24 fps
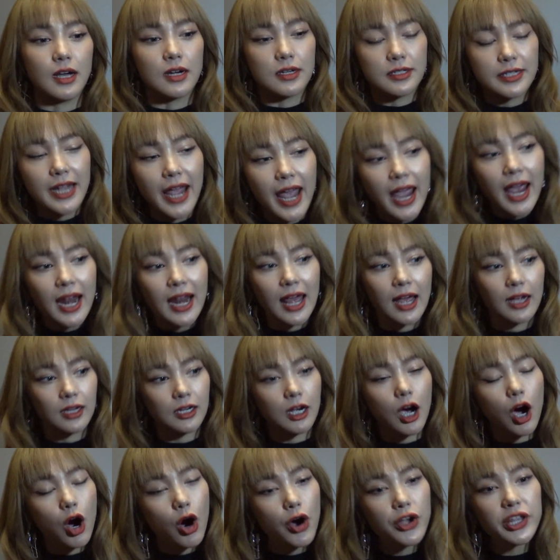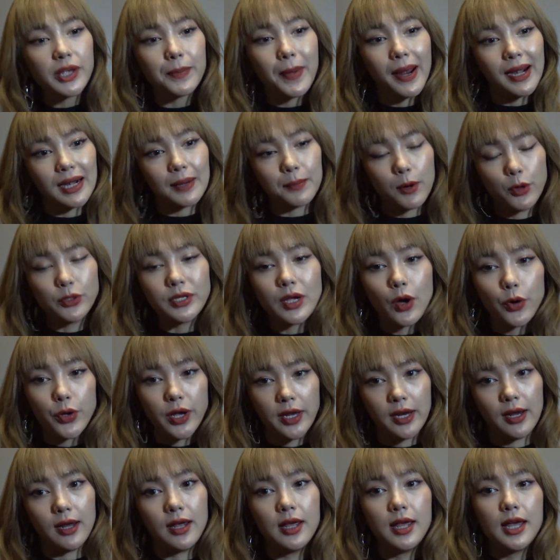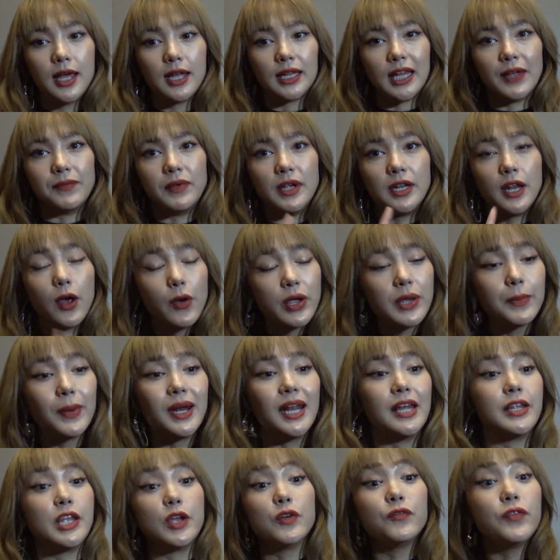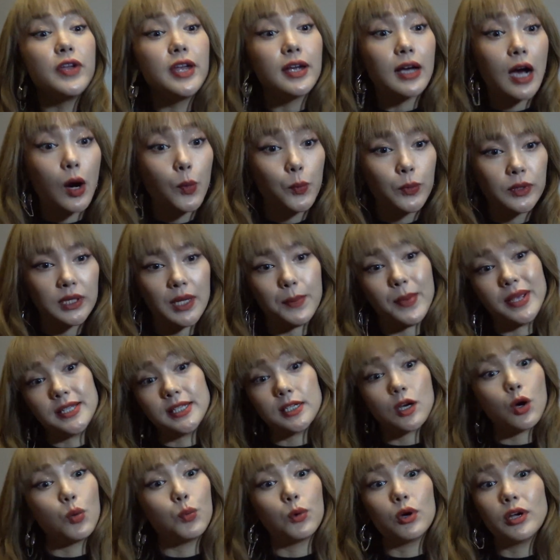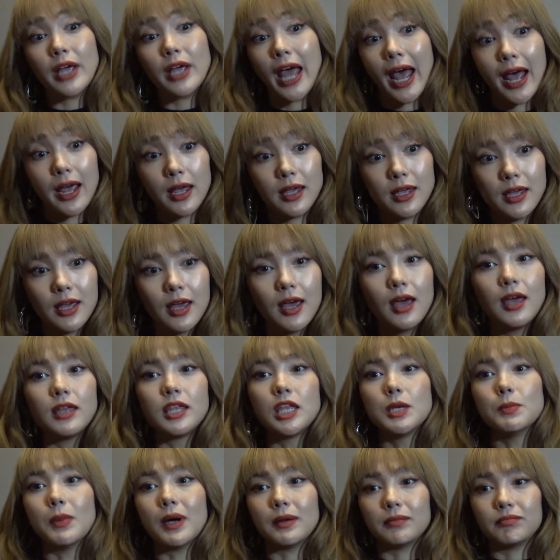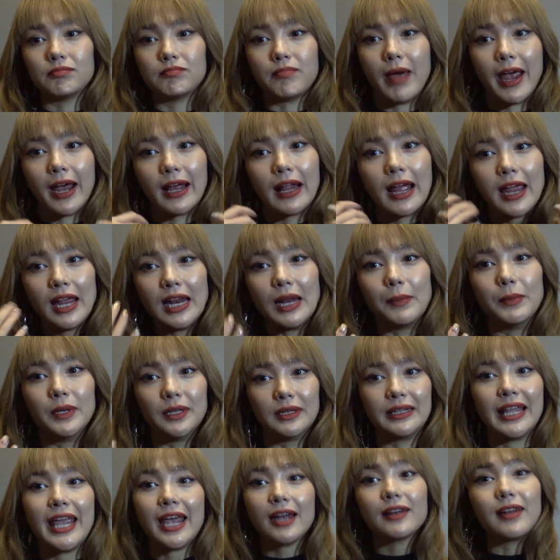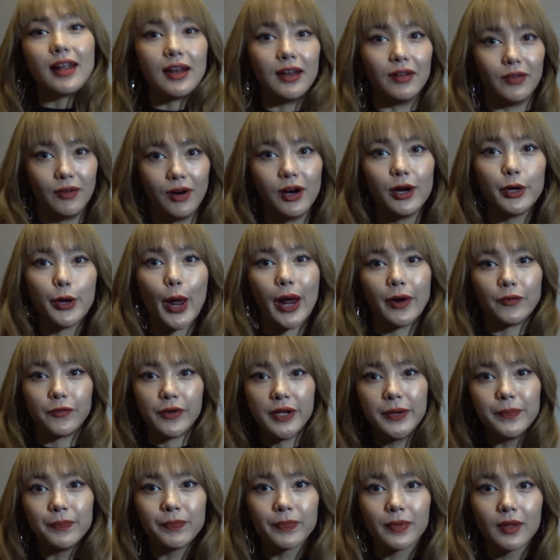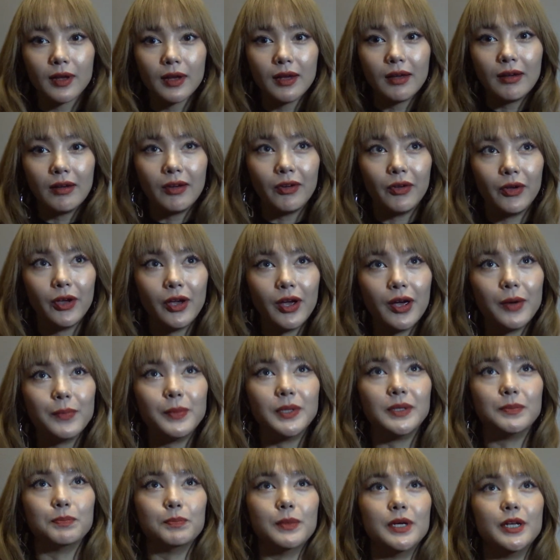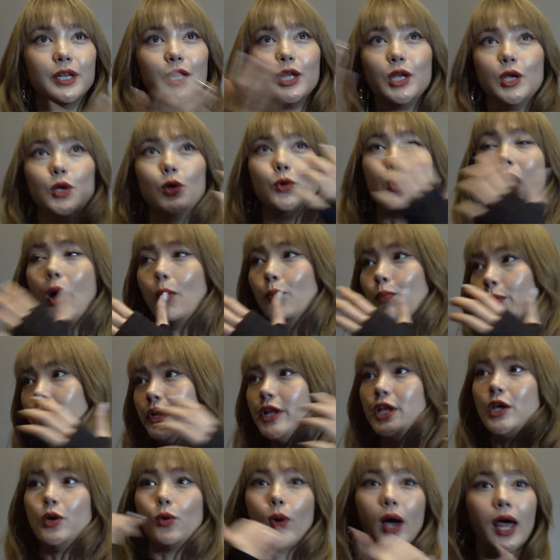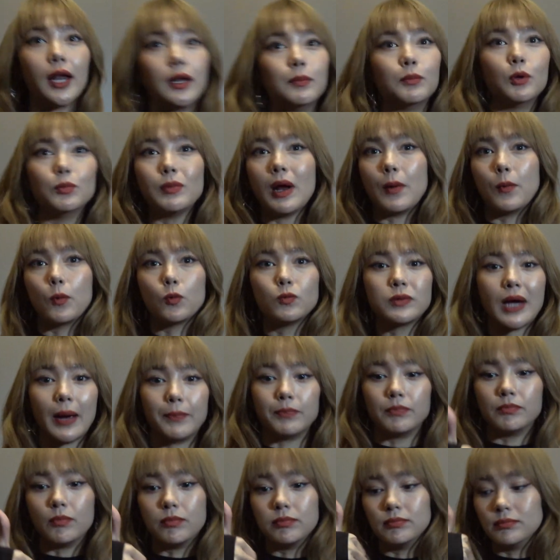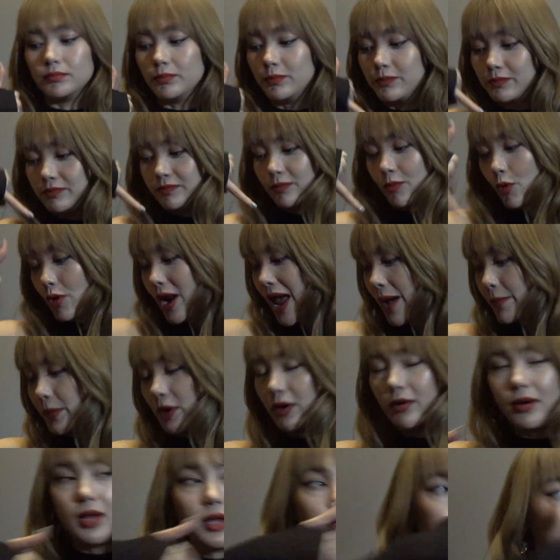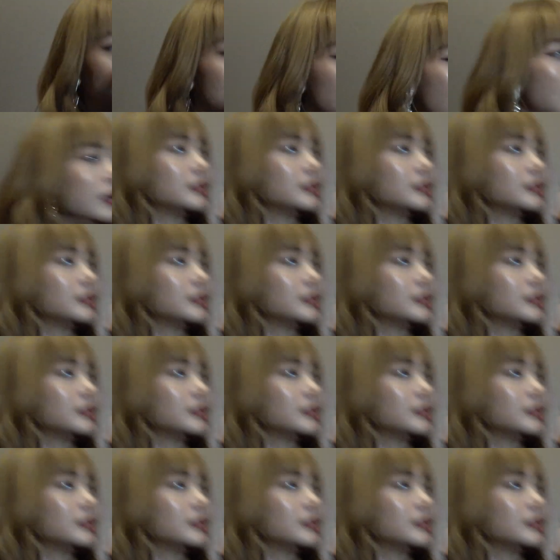thật ra là khó cho bạn năm hỏi chơi vậy nè tại vì nếu như mình là diễn viên không thì bạn sẽ không có ngại nhưng mà bạn thấy là mình thét ra lửa ở đoàn phim yeah, mình mình điều động mình điều hành lúc nào cũng cầm bộ đàm mình cứ điều rồi đó